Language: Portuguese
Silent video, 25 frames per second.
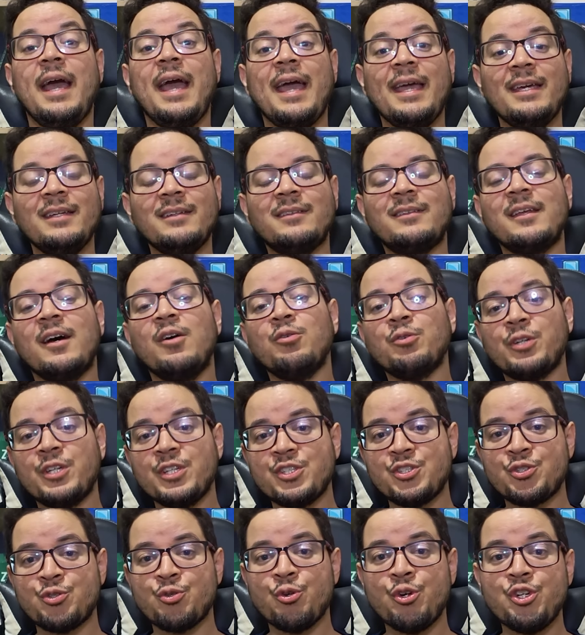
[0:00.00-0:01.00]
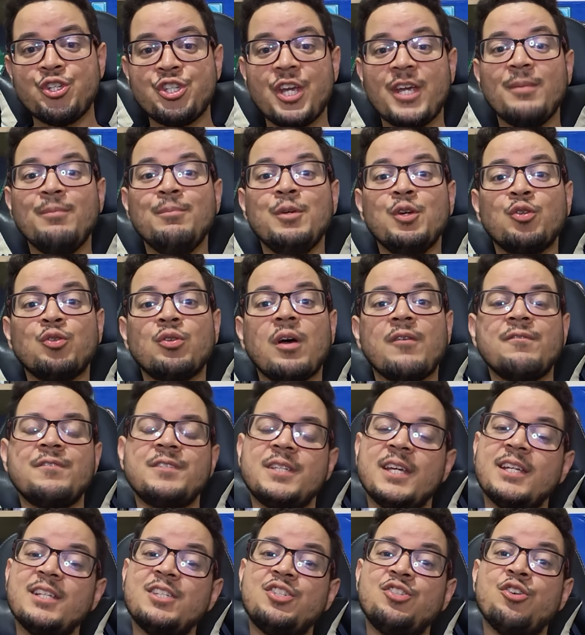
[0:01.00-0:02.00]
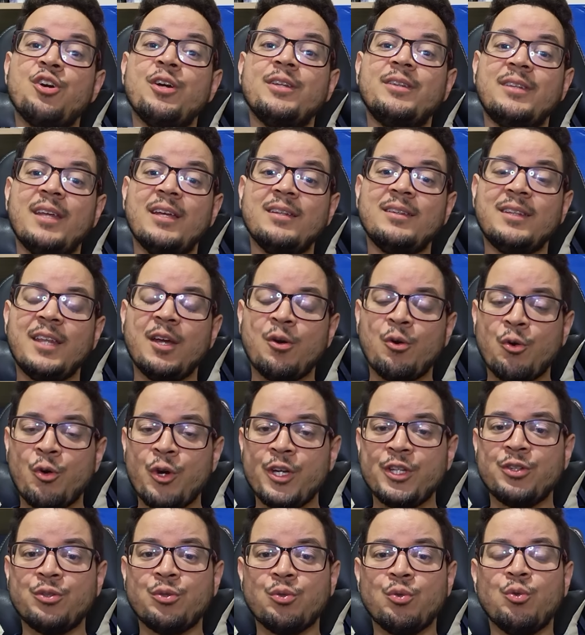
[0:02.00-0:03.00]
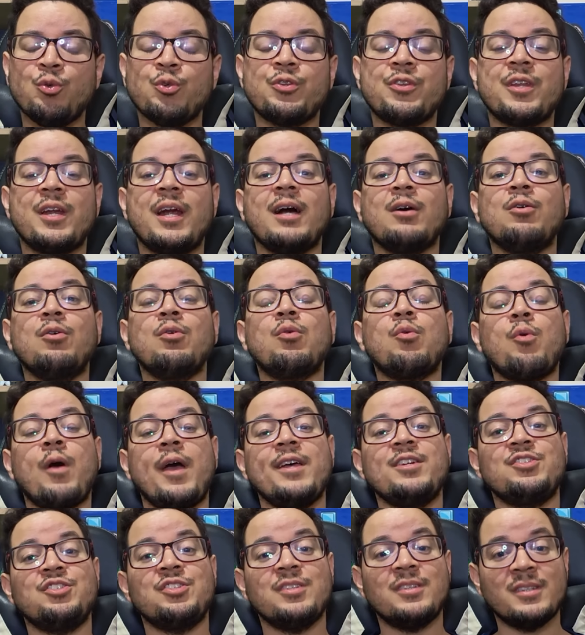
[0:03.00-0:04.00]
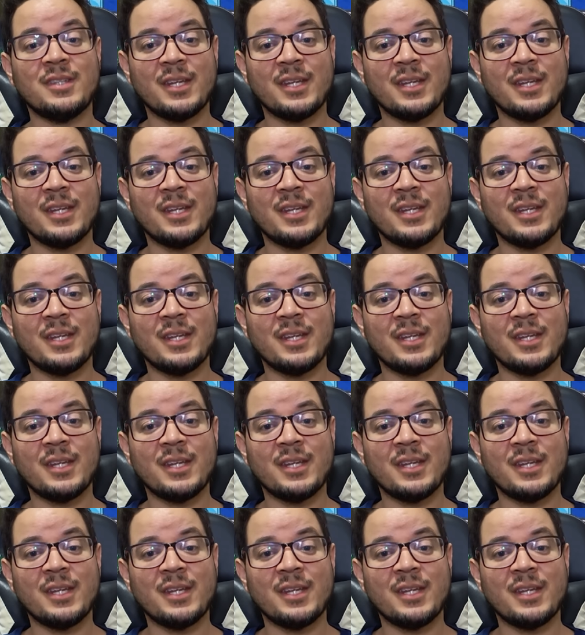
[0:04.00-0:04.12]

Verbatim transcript: É então que surge em 1988 o Dragon Quest